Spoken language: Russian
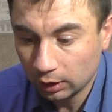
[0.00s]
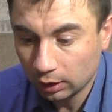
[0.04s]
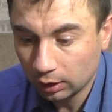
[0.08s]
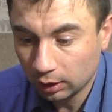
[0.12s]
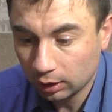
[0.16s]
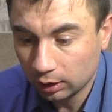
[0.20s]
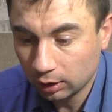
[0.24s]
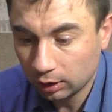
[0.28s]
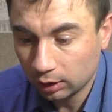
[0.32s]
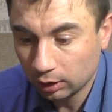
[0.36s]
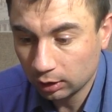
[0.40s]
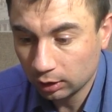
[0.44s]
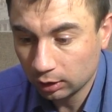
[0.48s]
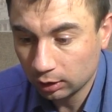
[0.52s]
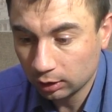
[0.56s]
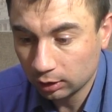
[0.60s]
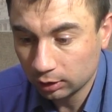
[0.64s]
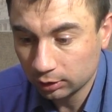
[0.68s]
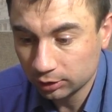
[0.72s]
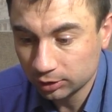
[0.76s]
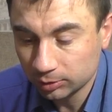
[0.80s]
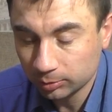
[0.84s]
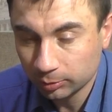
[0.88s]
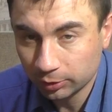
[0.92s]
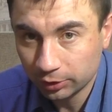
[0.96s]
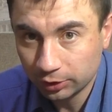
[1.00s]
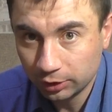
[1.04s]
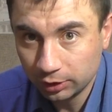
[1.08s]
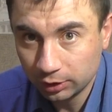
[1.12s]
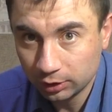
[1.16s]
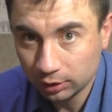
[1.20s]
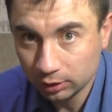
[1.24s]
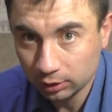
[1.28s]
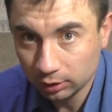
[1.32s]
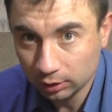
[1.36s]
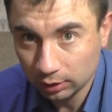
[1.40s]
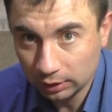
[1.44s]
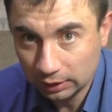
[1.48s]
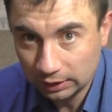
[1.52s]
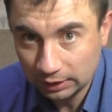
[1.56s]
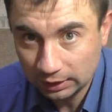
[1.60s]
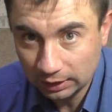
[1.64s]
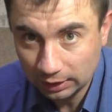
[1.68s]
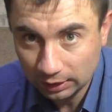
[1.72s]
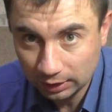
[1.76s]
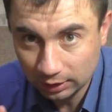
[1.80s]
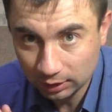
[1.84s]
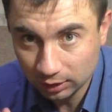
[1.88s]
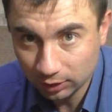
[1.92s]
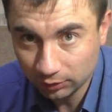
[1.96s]
А, смотрите,
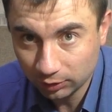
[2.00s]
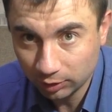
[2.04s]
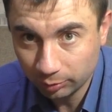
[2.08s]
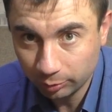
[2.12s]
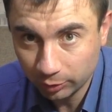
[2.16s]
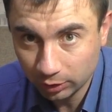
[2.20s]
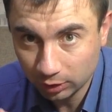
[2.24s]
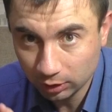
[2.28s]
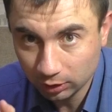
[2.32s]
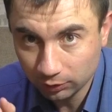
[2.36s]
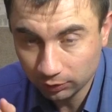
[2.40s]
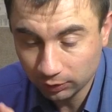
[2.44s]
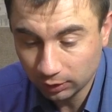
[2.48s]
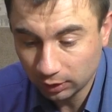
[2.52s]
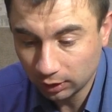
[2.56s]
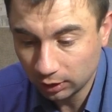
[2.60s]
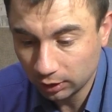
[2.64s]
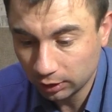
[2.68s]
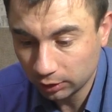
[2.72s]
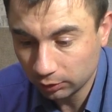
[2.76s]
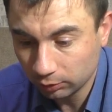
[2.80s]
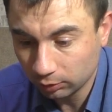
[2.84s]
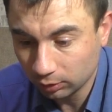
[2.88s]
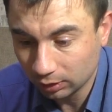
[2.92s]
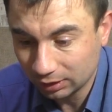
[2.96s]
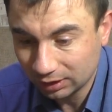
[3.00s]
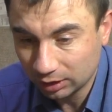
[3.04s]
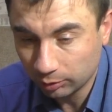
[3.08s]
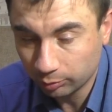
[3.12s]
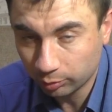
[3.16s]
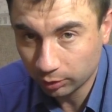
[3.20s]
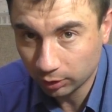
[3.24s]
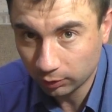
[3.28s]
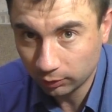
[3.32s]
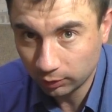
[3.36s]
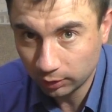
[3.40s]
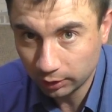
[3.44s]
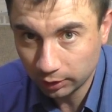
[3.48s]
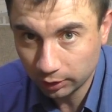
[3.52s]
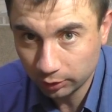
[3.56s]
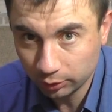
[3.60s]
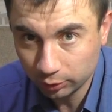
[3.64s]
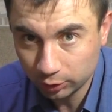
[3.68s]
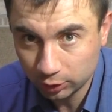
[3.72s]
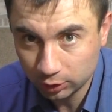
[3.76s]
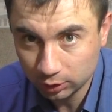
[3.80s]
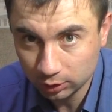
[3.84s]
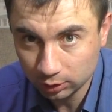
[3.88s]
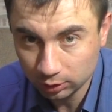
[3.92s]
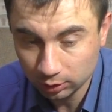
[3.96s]
я одновременно вклеивал
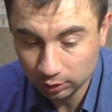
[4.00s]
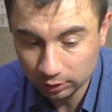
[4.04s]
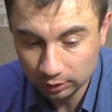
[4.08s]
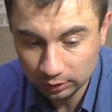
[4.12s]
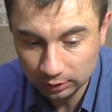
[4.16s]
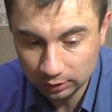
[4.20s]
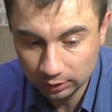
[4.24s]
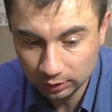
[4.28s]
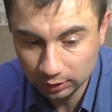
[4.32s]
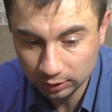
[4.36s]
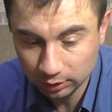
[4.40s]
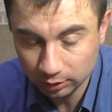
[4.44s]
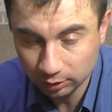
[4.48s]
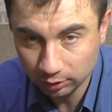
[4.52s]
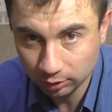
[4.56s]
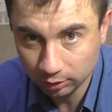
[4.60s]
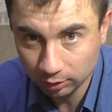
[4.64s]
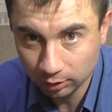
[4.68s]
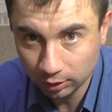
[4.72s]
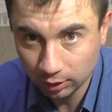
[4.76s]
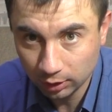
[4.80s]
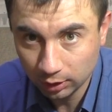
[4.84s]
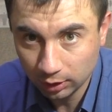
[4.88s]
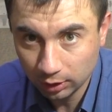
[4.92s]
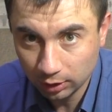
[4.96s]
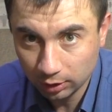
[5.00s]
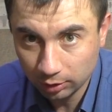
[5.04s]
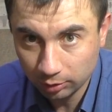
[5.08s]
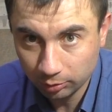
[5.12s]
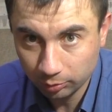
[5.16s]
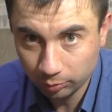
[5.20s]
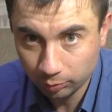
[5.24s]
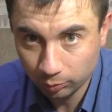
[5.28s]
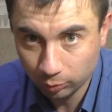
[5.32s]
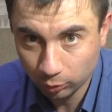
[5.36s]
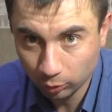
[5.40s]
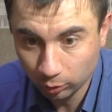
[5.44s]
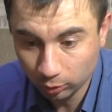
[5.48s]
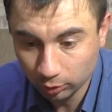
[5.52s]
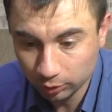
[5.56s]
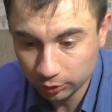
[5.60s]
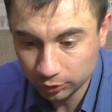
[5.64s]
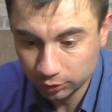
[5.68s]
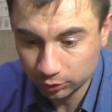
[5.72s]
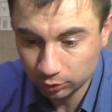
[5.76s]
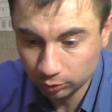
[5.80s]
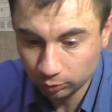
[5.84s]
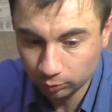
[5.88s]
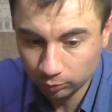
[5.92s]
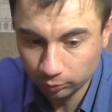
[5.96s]
направляющие и делал
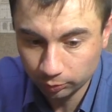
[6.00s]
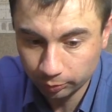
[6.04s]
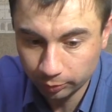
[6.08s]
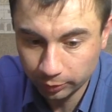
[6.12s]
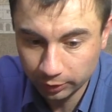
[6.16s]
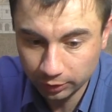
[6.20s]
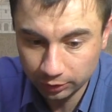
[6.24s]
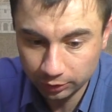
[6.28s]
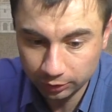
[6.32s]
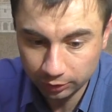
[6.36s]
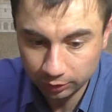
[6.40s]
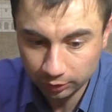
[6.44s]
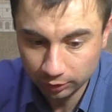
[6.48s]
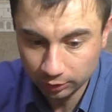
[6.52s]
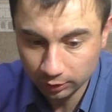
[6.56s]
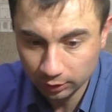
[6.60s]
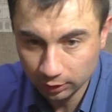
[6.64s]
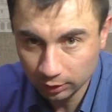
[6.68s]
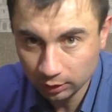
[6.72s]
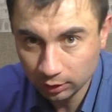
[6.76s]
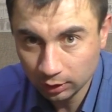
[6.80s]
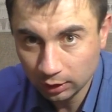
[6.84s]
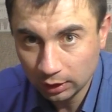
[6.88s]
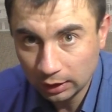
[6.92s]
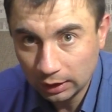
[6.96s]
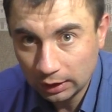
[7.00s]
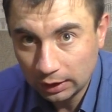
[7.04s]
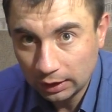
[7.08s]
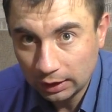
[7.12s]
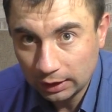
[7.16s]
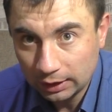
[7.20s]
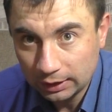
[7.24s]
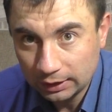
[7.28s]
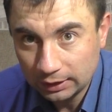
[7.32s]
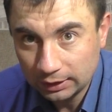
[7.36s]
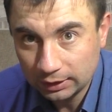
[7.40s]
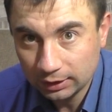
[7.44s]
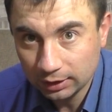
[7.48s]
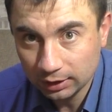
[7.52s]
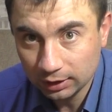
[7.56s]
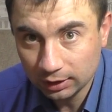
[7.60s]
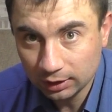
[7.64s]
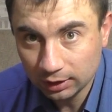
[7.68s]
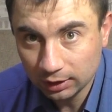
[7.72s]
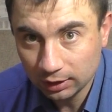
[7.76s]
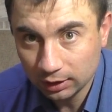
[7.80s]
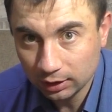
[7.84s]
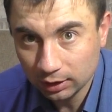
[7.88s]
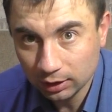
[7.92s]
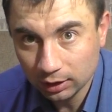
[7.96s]
полностью бединым, да. И
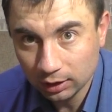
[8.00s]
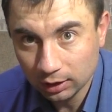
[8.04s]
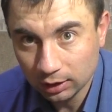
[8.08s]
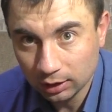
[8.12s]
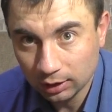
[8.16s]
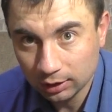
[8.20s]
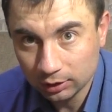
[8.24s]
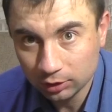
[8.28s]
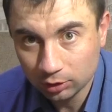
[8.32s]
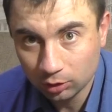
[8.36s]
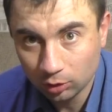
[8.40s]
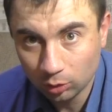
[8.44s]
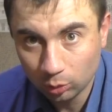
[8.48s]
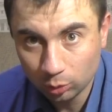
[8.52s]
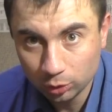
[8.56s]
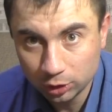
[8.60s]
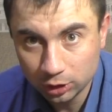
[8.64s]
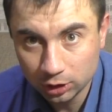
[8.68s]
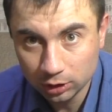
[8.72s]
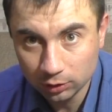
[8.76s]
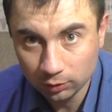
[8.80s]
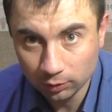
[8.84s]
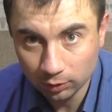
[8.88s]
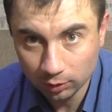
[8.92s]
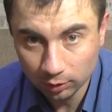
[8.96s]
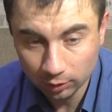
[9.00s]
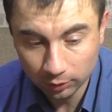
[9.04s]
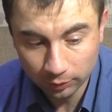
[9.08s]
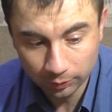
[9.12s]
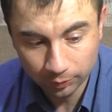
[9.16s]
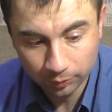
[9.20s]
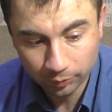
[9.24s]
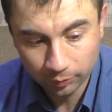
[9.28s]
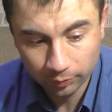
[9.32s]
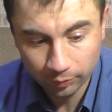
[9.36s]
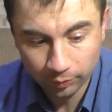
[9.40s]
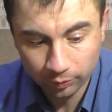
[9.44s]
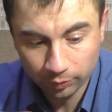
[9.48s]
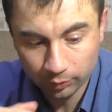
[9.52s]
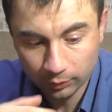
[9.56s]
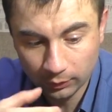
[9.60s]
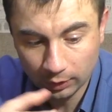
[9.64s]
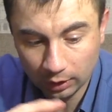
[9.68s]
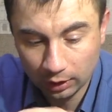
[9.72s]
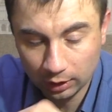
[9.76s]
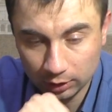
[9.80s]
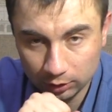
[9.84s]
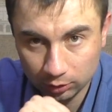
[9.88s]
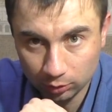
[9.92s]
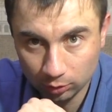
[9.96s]
когда я откручивал
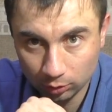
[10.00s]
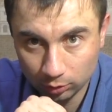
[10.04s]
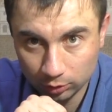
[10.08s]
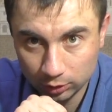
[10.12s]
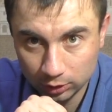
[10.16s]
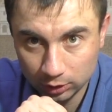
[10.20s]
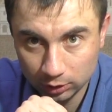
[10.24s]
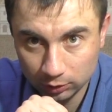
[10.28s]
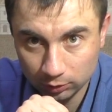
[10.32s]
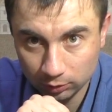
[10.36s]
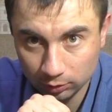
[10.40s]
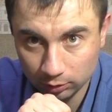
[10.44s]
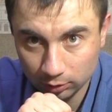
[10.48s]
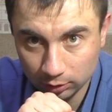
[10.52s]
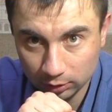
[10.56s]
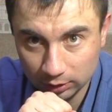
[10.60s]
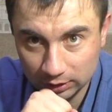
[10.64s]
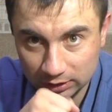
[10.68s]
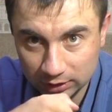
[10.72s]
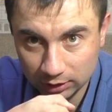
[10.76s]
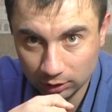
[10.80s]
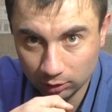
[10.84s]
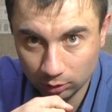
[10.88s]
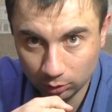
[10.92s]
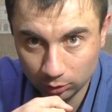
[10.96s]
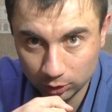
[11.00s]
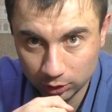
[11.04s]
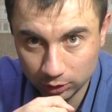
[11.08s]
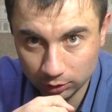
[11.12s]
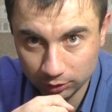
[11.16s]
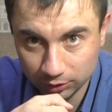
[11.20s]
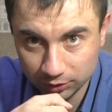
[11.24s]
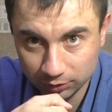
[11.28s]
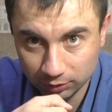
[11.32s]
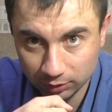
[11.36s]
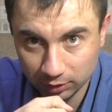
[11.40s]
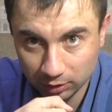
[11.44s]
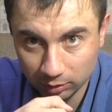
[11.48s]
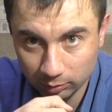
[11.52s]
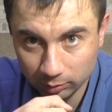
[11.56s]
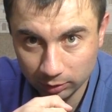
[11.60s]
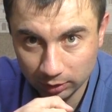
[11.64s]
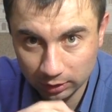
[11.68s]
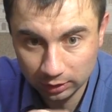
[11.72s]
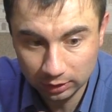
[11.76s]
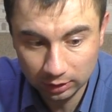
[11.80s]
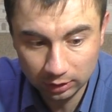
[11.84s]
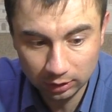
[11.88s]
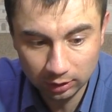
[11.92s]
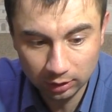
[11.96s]
откручивал и закручивал свои
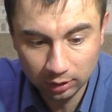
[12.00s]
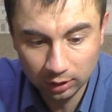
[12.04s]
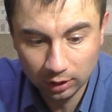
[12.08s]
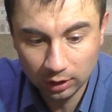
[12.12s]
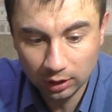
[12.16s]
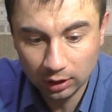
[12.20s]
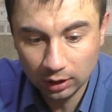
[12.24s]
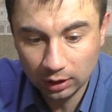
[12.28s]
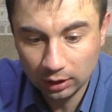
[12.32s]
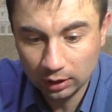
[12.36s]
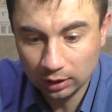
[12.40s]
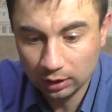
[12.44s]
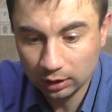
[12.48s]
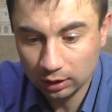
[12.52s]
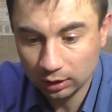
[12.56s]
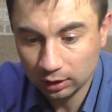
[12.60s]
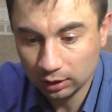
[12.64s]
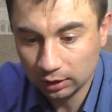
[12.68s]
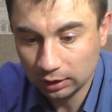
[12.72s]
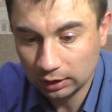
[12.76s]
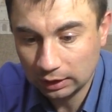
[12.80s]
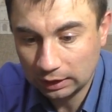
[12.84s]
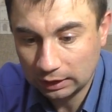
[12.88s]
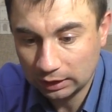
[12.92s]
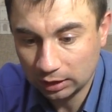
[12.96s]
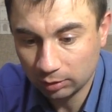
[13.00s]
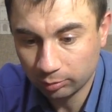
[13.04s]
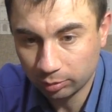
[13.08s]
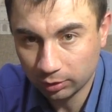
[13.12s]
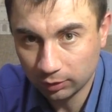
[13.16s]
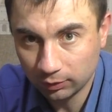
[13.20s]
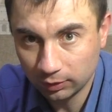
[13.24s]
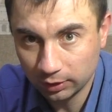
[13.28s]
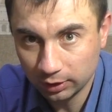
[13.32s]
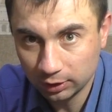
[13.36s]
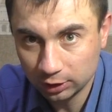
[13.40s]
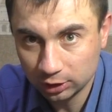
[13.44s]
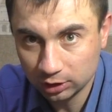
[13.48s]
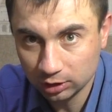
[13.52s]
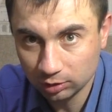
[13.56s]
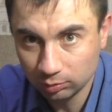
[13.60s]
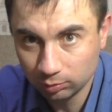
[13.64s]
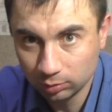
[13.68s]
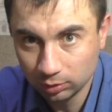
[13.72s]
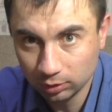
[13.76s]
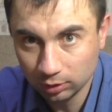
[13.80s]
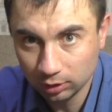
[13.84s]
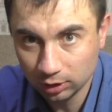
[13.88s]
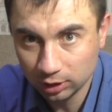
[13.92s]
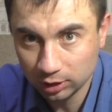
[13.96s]
болты, э, на направляющих
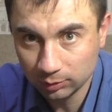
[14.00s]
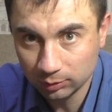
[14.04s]
было